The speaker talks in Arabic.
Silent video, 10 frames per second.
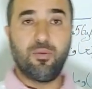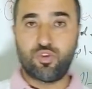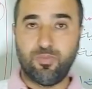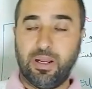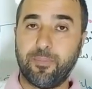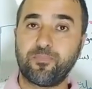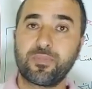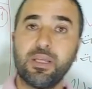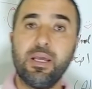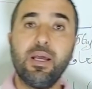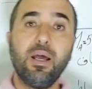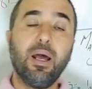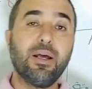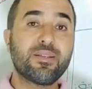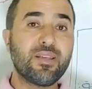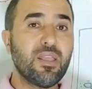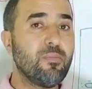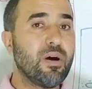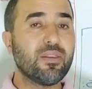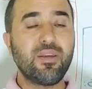المجملة آه، السنة
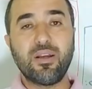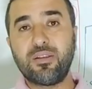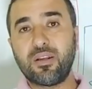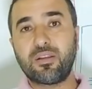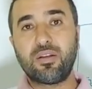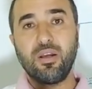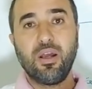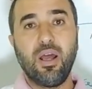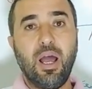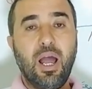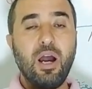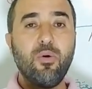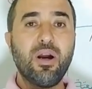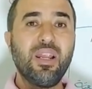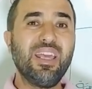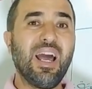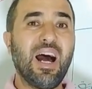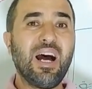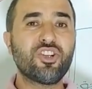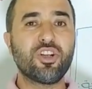الماضية درت حوالي
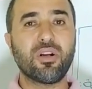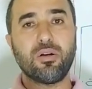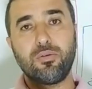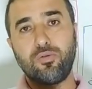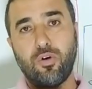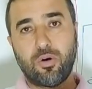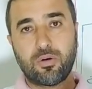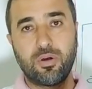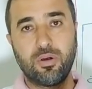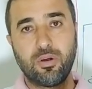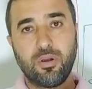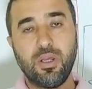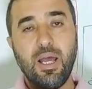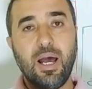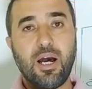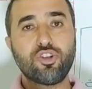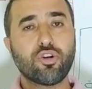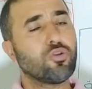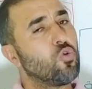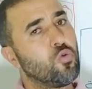عشر طرق
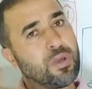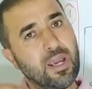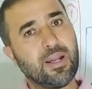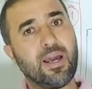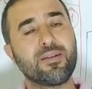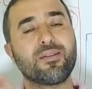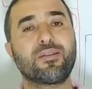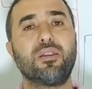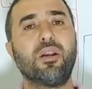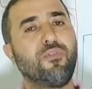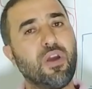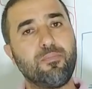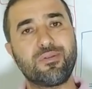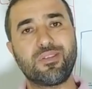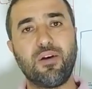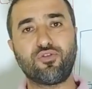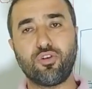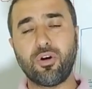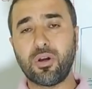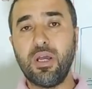عشر طرق وكاينة حصص كذلك فيها بزاف
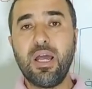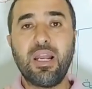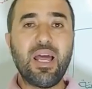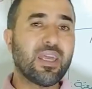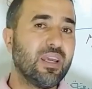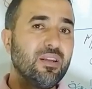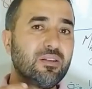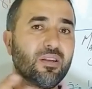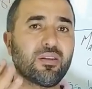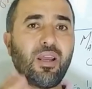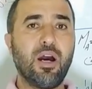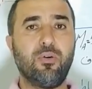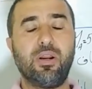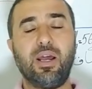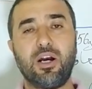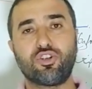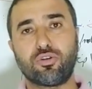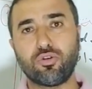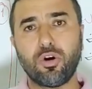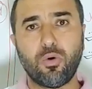طرق لكن درت حوالي عشر
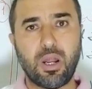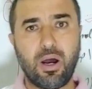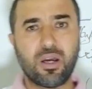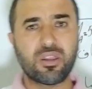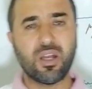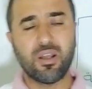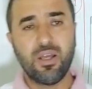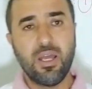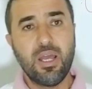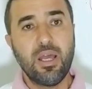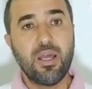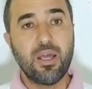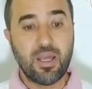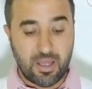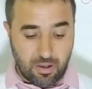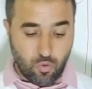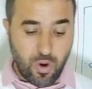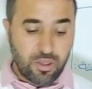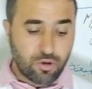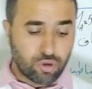طرق ولا أكثر آه،
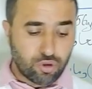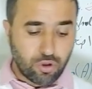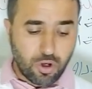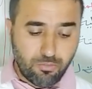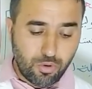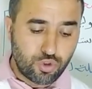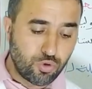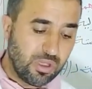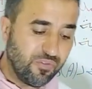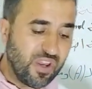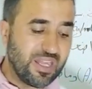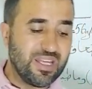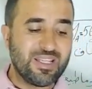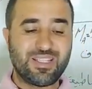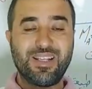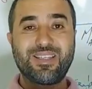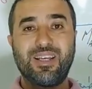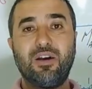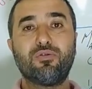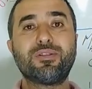وهذوك الطرق موجودين في هذه
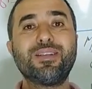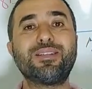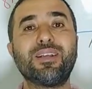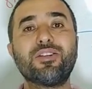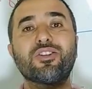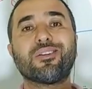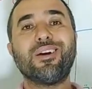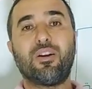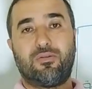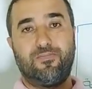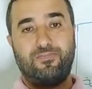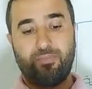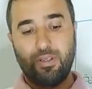السلسله والسلسله نشرتها لكم